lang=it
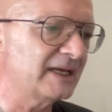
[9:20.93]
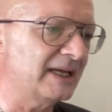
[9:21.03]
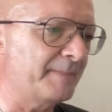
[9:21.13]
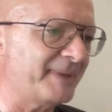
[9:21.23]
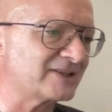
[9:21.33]

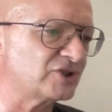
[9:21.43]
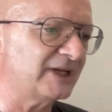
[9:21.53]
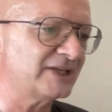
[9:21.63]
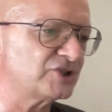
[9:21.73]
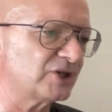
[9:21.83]
eh,
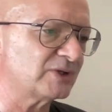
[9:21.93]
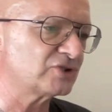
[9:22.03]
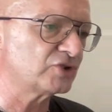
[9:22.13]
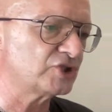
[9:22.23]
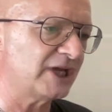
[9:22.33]
personaggi di
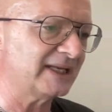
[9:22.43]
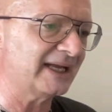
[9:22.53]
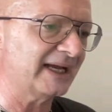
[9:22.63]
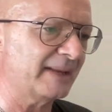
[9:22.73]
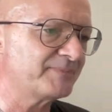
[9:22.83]
questo
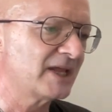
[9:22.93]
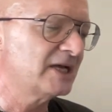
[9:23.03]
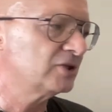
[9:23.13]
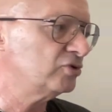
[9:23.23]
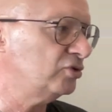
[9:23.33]

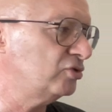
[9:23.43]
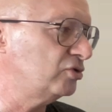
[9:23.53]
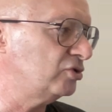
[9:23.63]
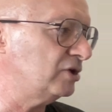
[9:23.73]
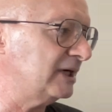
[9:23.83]
genere,
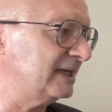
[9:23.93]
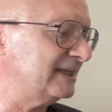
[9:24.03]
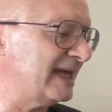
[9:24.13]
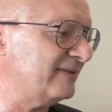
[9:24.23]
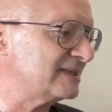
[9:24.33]
tu
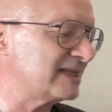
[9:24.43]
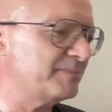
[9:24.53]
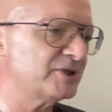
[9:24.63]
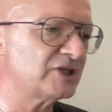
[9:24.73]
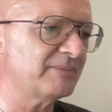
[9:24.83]
eh, devi
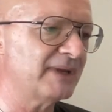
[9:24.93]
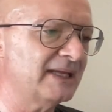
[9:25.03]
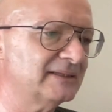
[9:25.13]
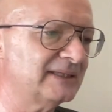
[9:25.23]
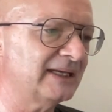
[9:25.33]

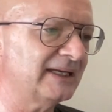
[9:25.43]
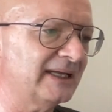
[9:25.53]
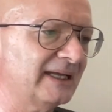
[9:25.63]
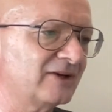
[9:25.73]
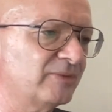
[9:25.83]

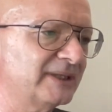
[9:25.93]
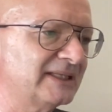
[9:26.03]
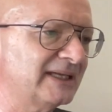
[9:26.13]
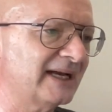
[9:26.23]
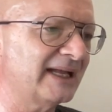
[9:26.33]
semplicemente, eh, come
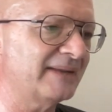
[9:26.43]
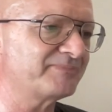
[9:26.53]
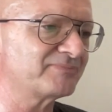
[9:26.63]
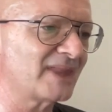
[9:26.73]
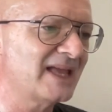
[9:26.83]

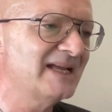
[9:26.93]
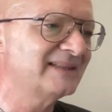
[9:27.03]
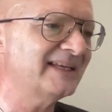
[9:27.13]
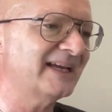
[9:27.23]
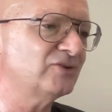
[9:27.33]
dire,
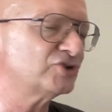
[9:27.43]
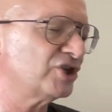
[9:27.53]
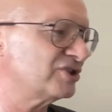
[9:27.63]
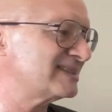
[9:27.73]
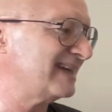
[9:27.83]
ti
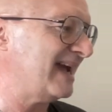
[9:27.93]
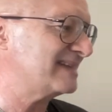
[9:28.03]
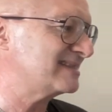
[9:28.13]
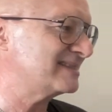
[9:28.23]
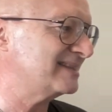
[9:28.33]
riduci lo
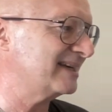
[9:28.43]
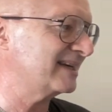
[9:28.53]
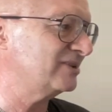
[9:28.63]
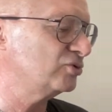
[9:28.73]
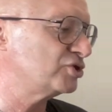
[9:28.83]
stress
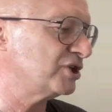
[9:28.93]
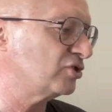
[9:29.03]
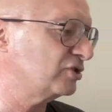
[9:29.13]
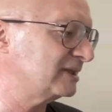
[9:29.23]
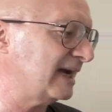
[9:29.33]
se riduci i
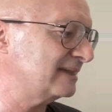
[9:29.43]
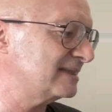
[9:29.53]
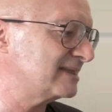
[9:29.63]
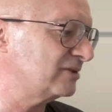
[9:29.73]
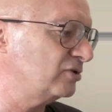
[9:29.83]

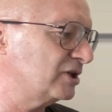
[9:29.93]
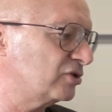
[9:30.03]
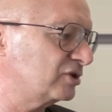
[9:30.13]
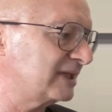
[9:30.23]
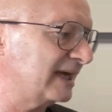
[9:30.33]
contatti, se annulli i
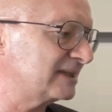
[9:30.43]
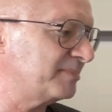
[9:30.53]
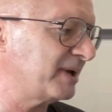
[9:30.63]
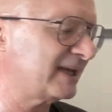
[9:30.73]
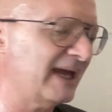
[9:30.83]

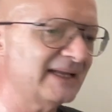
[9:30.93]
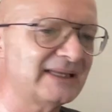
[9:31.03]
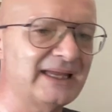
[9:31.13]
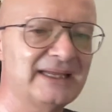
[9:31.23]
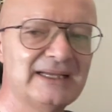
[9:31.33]
contatti, perché
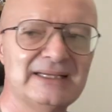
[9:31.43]
anche